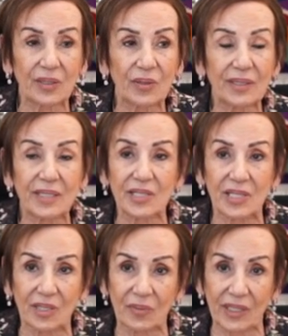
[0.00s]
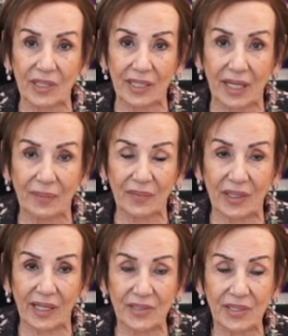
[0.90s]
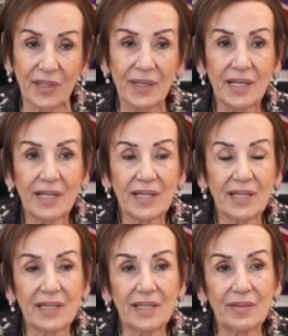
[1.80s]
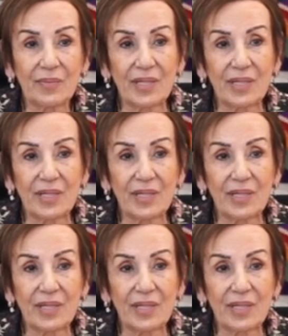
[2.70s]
göre tasarımlarını yaptılar. Ee,